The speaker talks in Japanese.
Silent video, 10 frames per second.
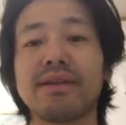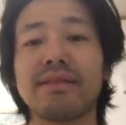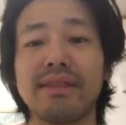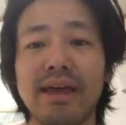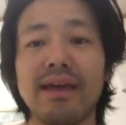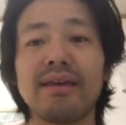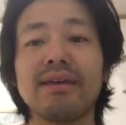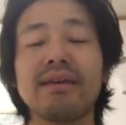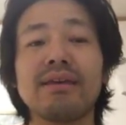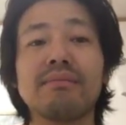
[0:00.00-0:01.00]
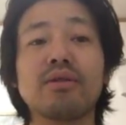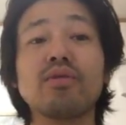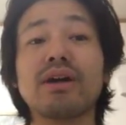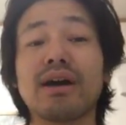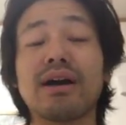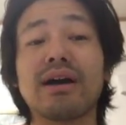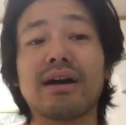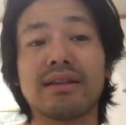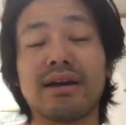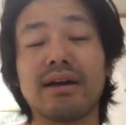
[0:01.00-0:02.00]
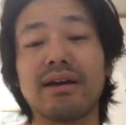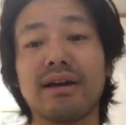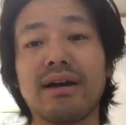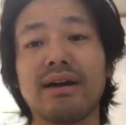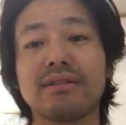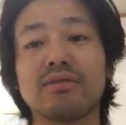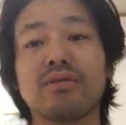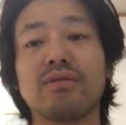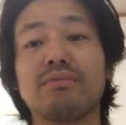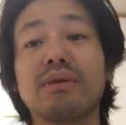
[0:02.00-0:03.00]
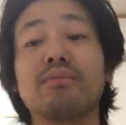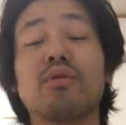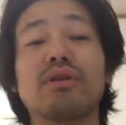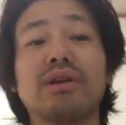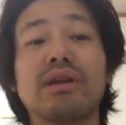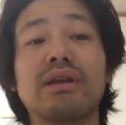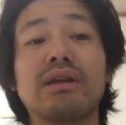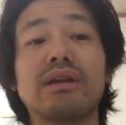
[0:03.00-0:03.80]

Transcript: で、まあ、どんな考え方が、その、貧乏に